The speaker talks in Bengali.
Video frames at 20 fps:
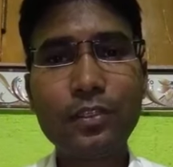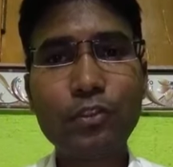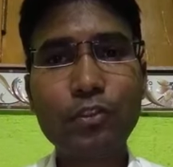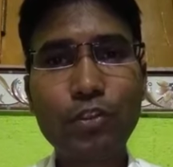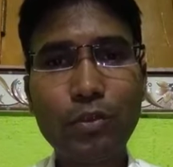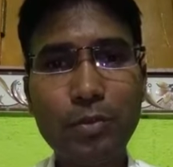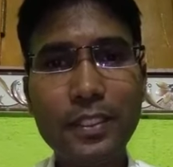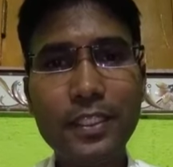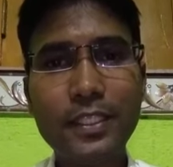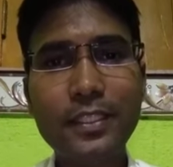
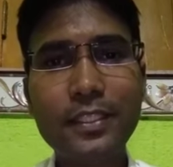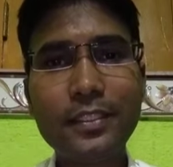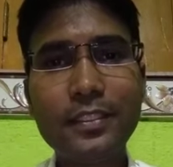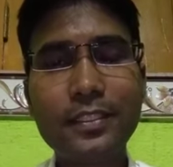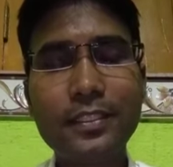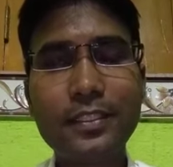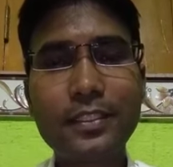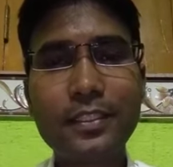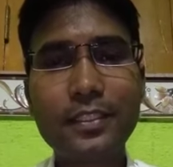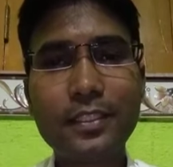তবে
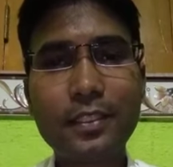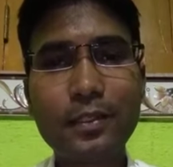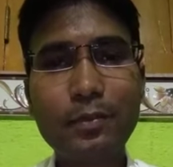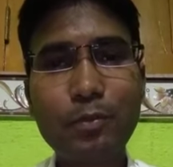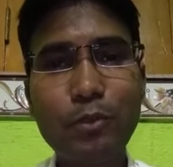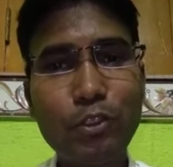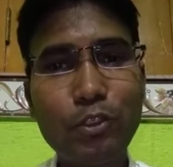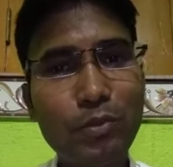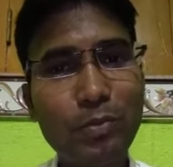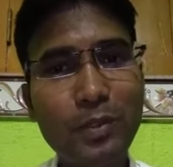
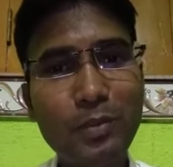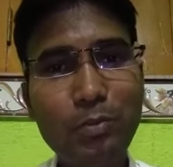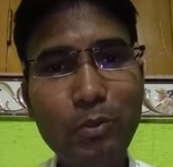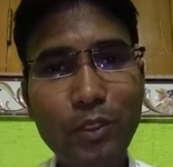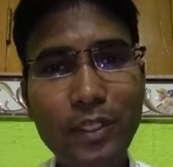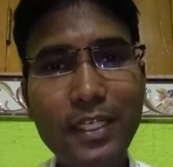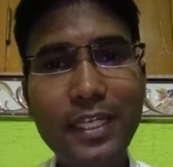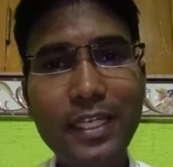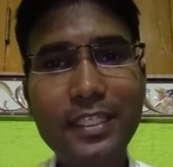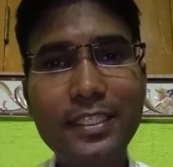প্রথমে
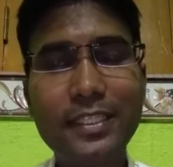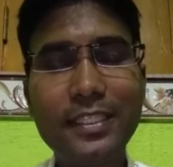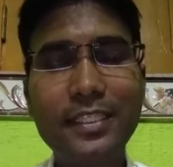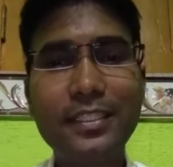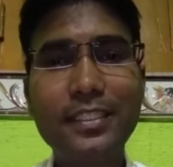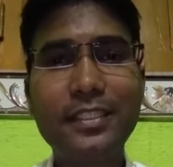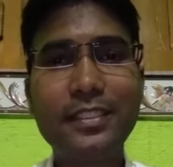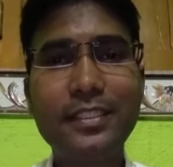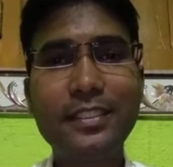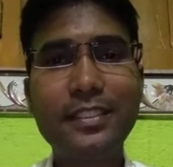বলে রাখি
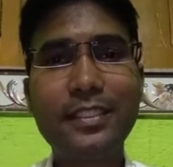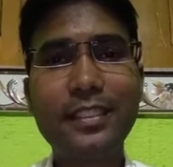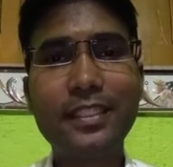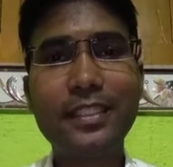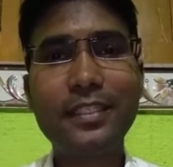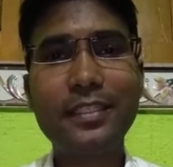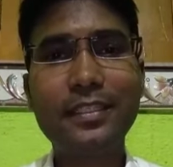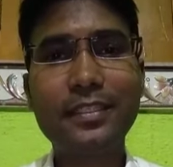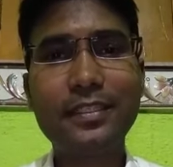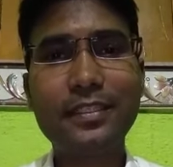যে
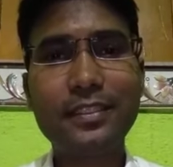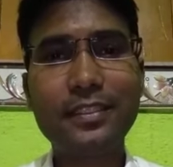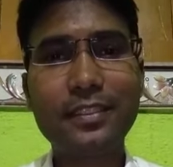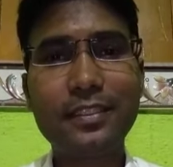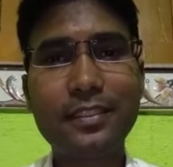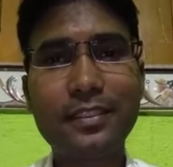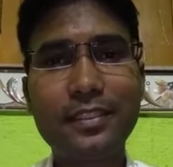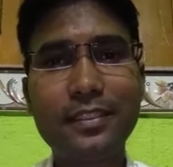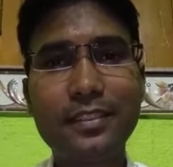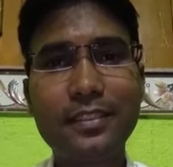
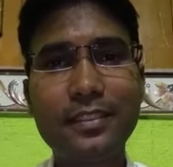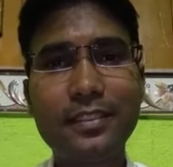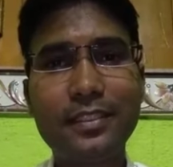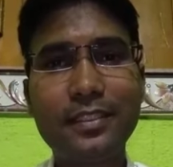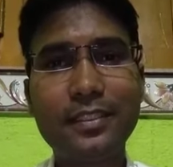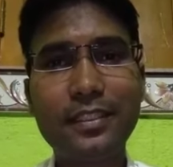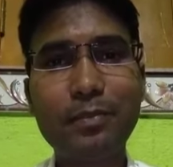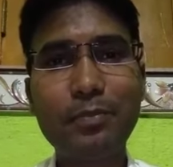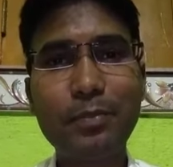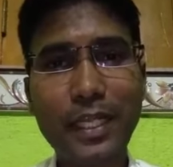
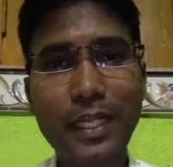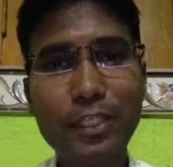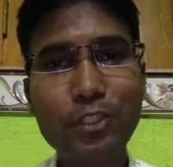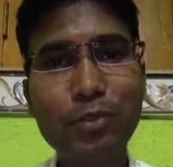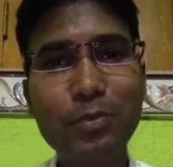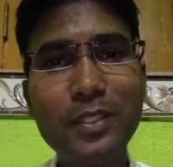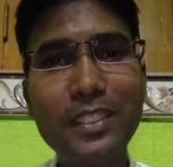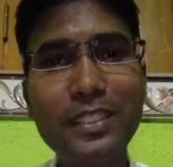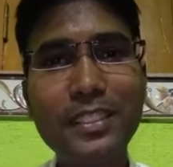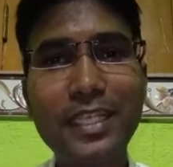
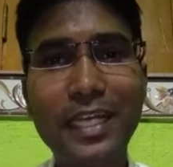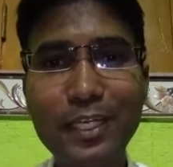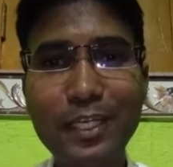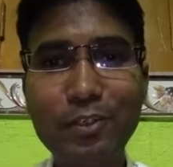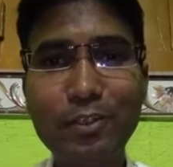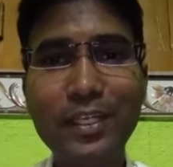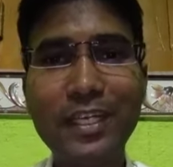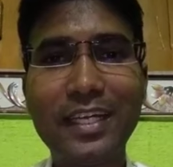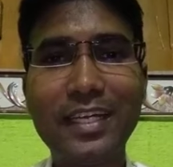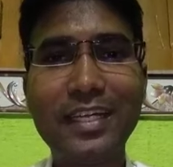প্রাথমিক
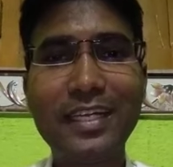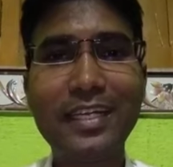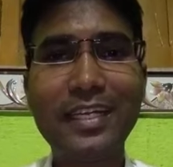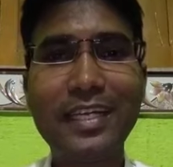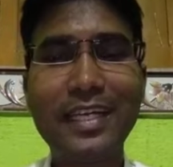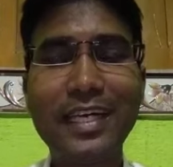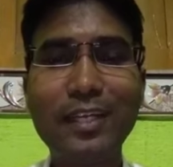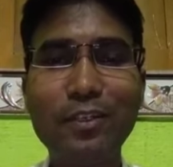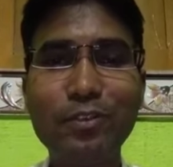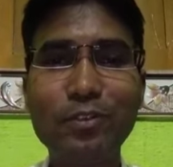ধারণা
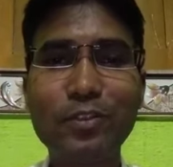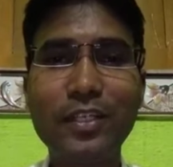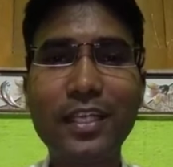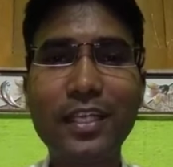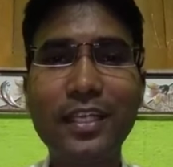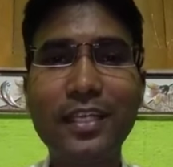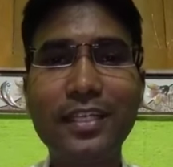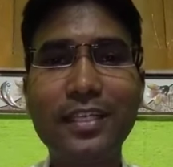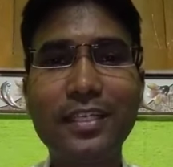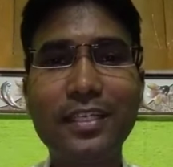আলোচনা
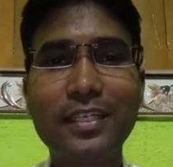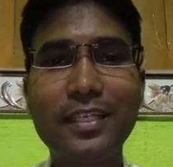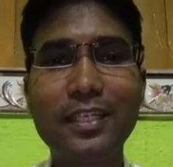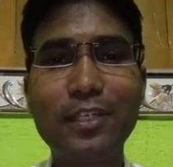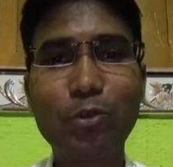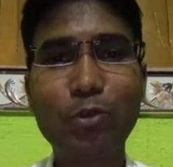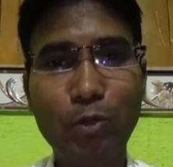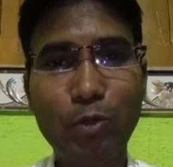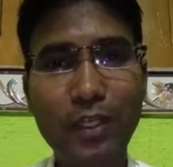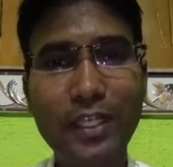
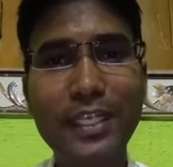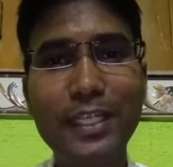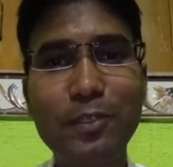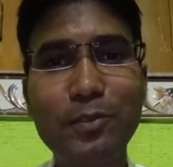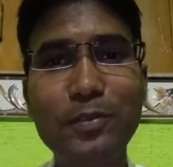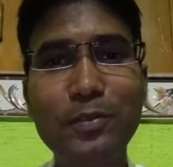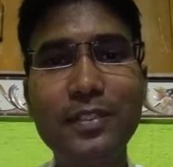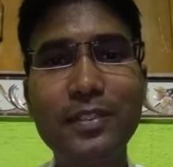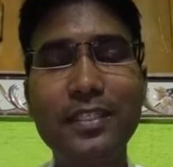করলেও